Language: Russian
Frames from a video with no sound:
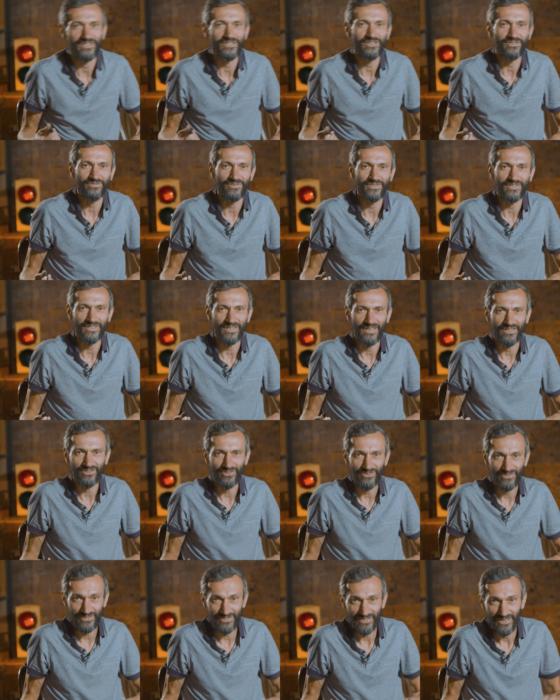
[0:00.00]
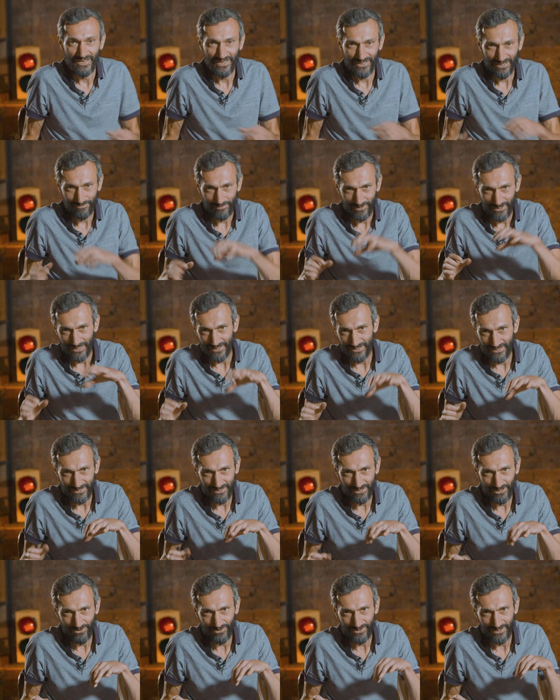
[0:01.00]
значит, вот сет. То есть комбинация
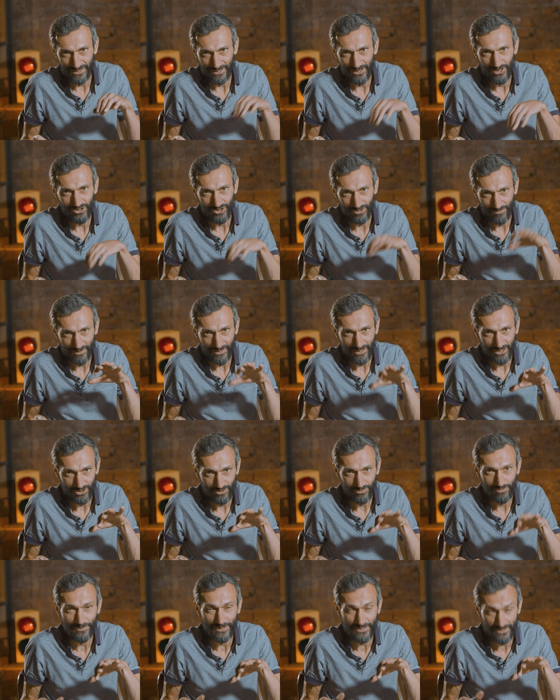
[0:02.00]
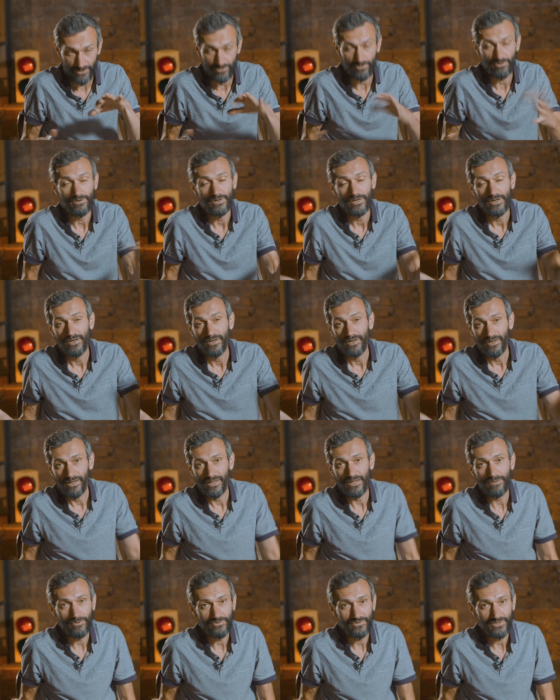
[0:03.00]
из трех, такие, что по каждому признаку
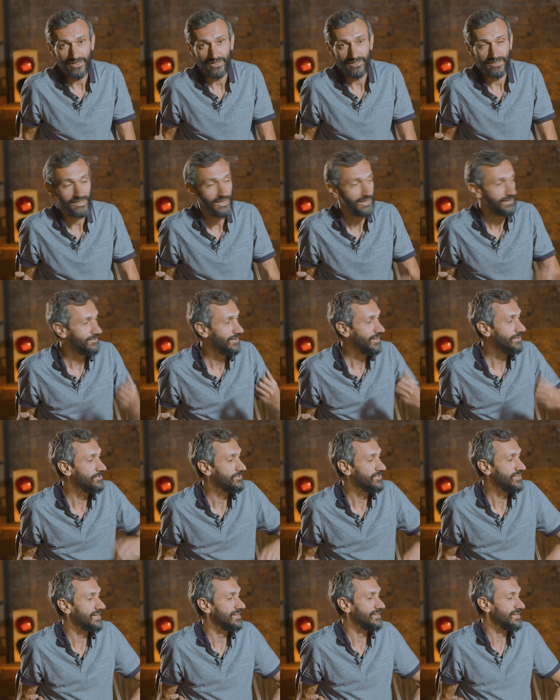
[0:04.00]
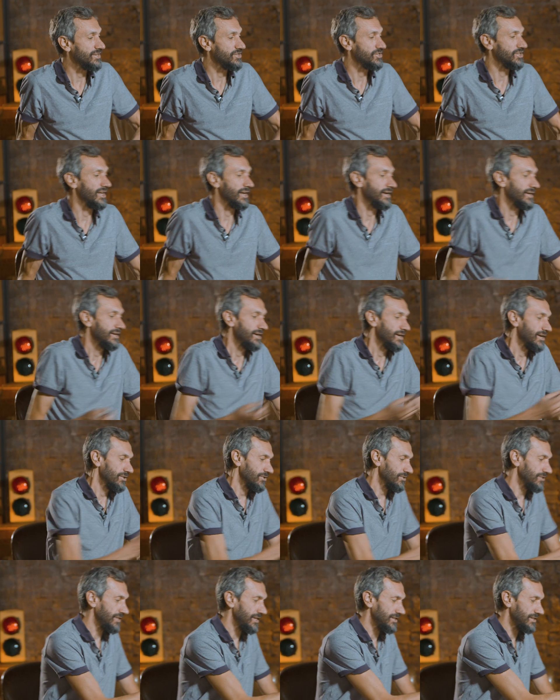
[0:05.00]
либо все одинаковые, либо все различные.
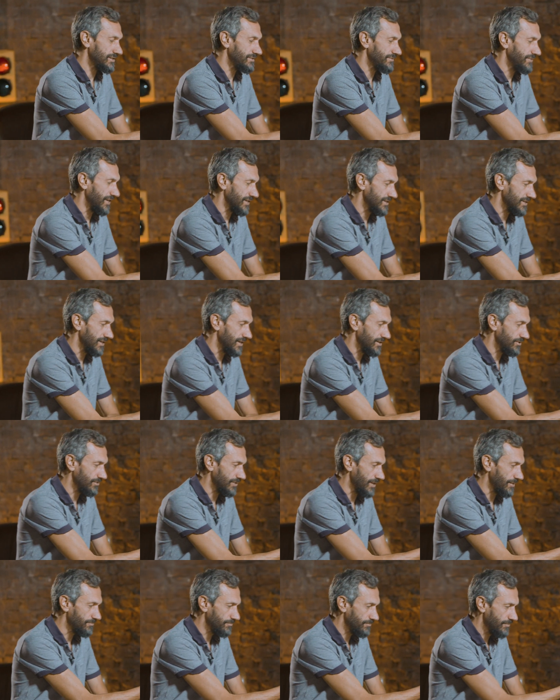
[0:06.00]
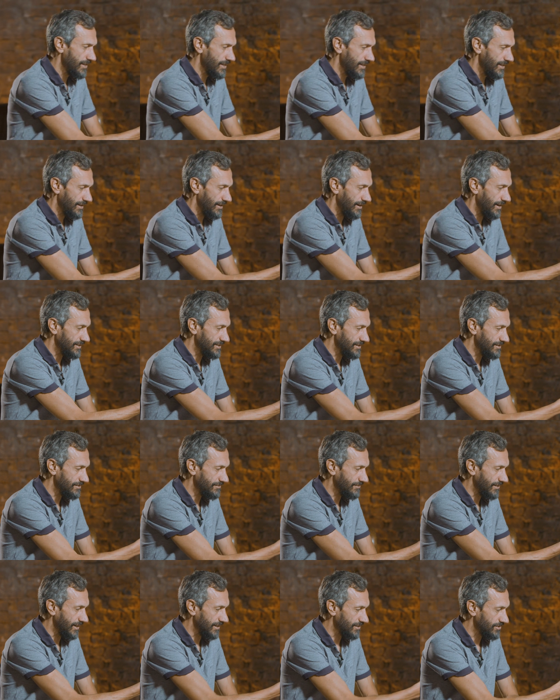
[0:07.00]
Но здесь известно, ну там
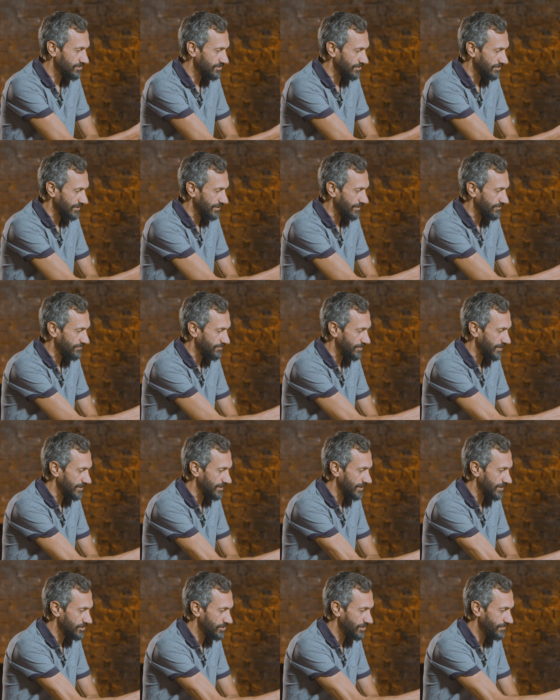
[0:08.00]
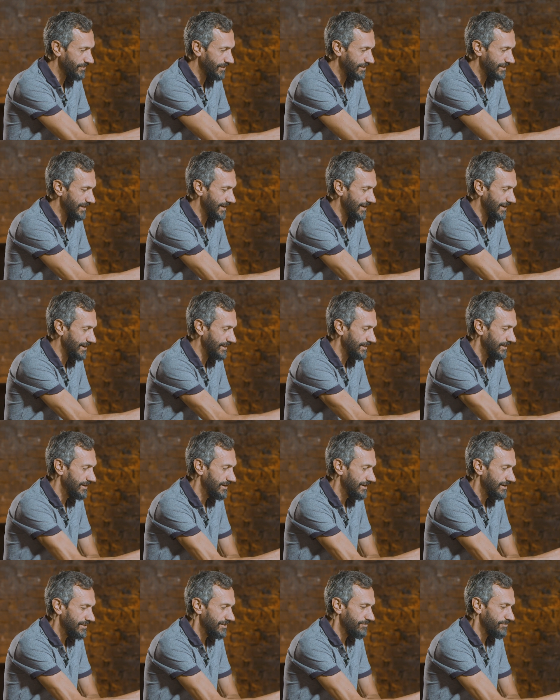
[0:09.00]
1-2 это что-то там вполне очевидное,
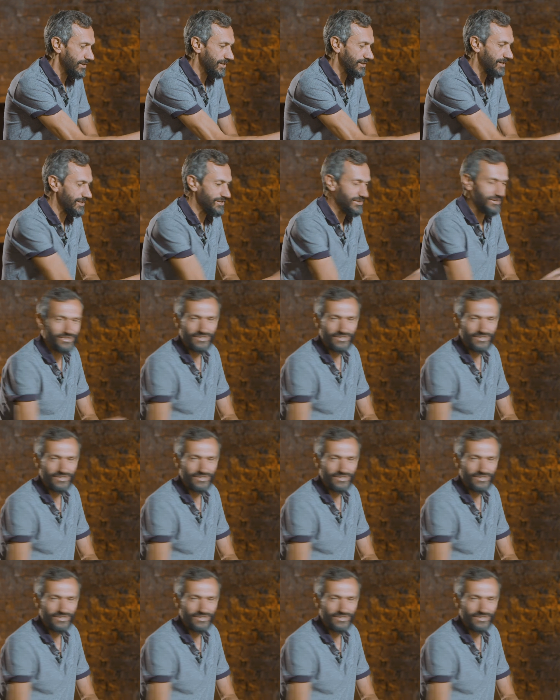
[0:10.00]
пока не